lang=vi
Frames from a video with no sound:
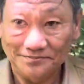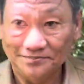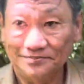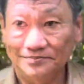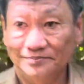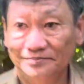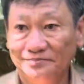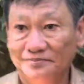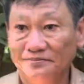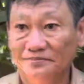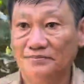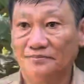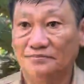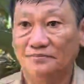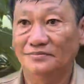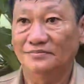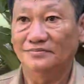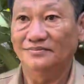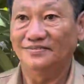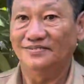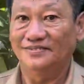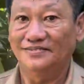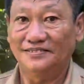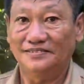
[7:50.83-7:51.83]
ừ.
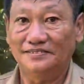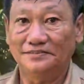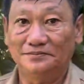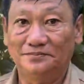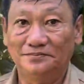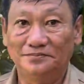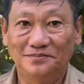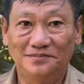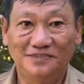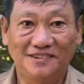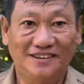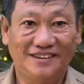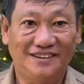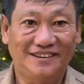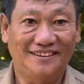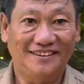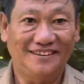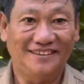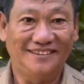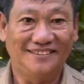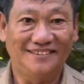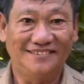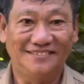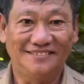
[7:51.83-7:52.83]
rồi cười lên chú cười rồi. lên
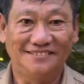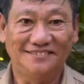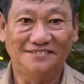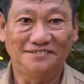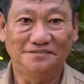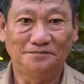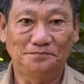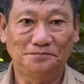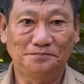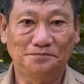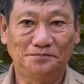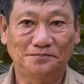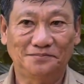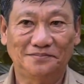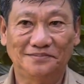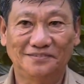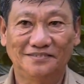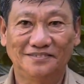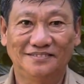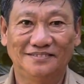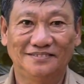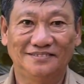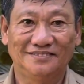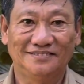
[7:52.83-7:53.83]
cái cây cười lên
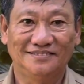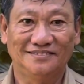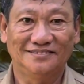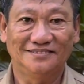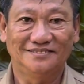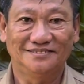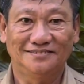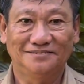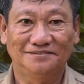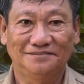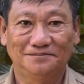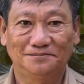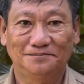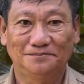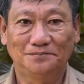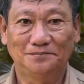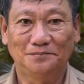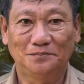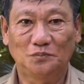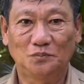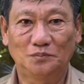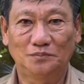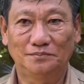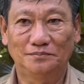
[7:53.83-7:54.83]
cười đẹp
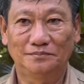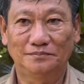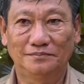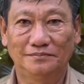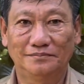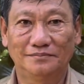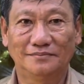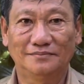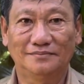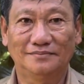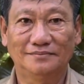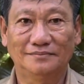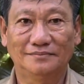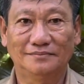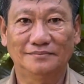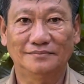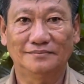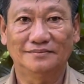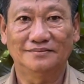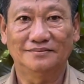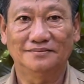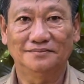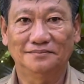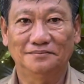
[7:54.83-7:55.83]
trai lên
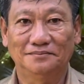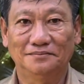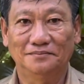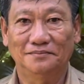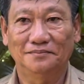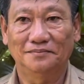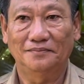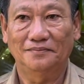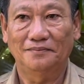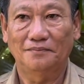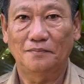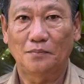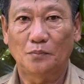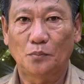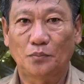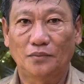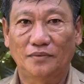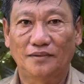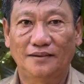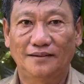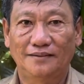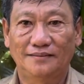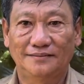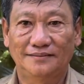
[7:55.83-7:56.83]

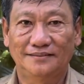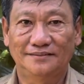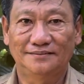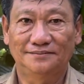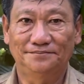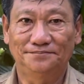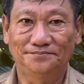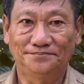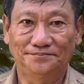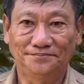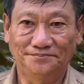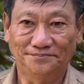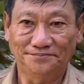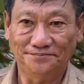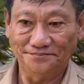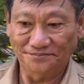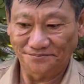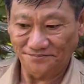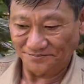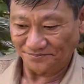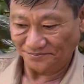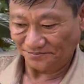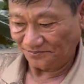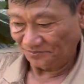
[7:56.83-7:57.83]
ok ngon lành quá
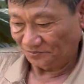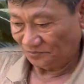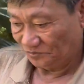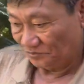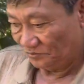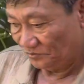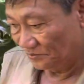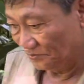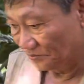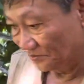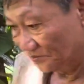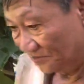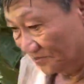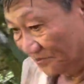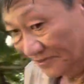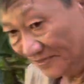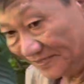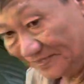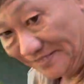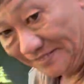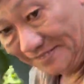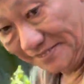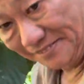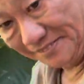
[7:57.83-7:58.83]
trời ngon tao đâu còn tụi
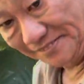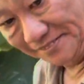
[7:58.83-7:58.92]
tụi còn